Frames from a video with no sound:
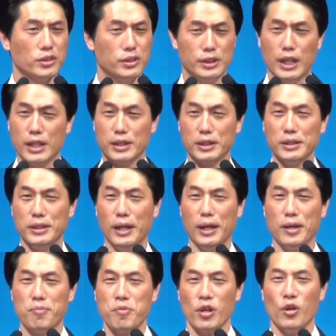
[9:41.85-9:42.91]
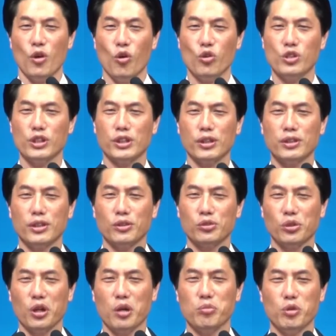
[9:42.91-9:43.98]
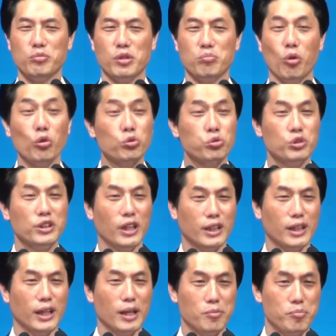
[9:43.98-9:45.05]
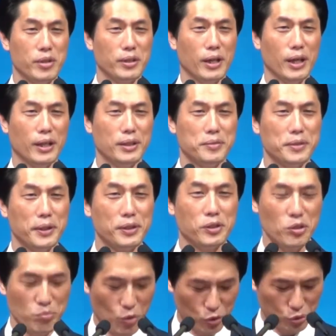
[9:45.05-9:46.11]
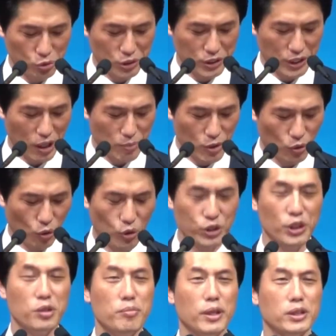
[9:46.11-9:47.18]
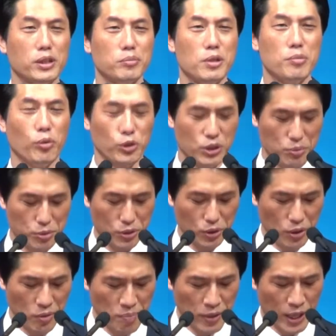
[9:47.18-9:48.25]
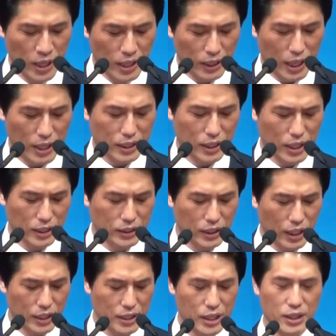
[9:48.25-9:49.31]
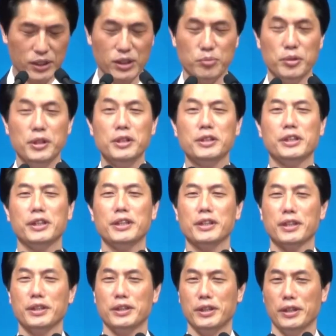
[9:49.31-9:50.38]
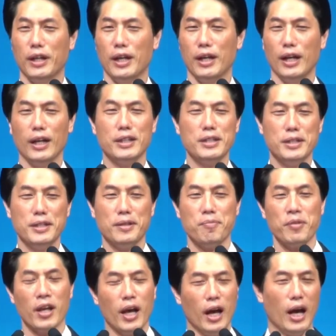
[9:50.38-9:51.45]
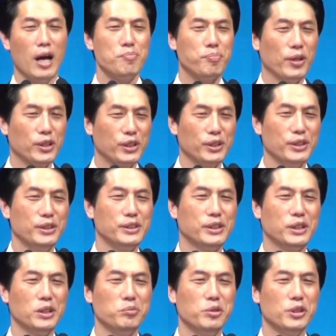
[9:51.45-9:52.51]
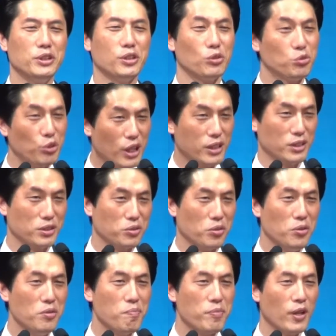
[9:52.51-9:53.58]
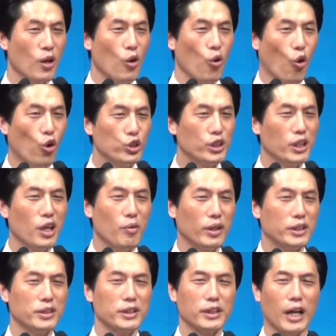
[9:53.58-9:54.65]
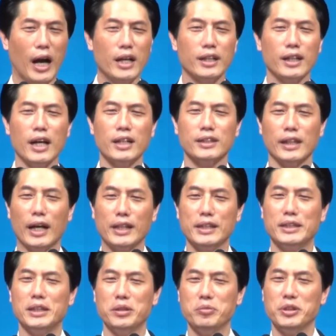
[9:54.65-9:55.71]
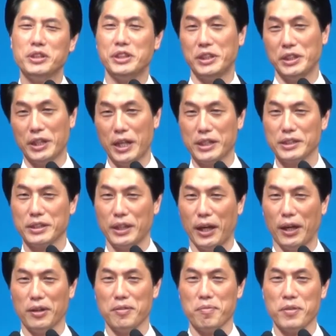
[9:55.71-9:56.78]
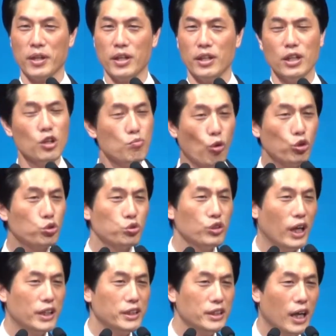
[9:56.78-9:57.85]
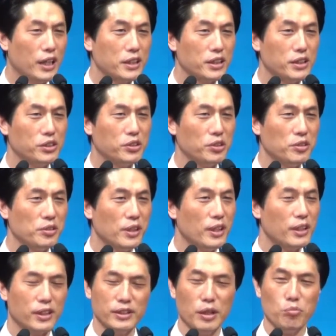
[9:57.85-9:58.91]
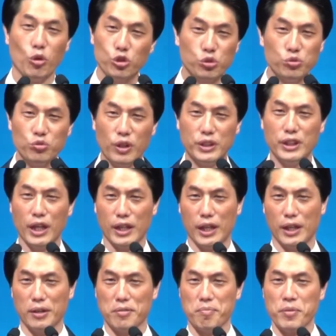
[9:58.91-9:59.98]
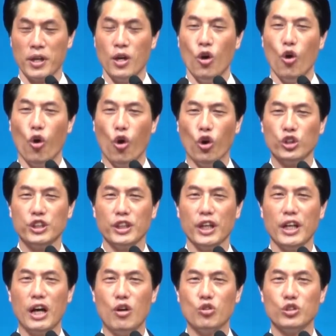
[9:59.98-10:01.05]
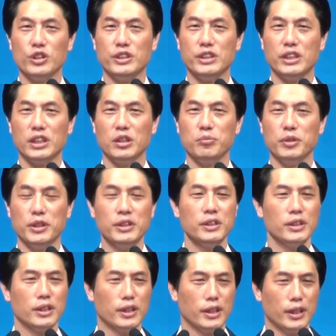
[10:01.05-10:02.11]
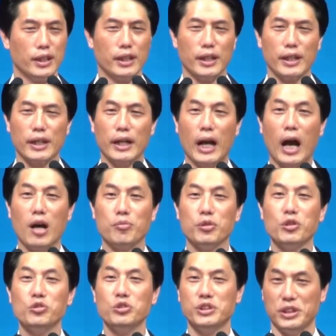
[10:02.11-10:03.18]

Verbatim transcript: 자, 그런데 오늘 성경 속에 보면 모순이 나타납니다. 어떤 모순이냐면 5절 말씀을 보십시오. 각각 자기의 짐을 질 것이라. 아니, 앞에서는 짐을 져주라 그러고 5절에 와서는 각각 자기 짐을 치라는 거예요. 이거 모순 아니냐는 거지요? 근데 모순되지 않아요. 5절에 나오는 짐은 가벼운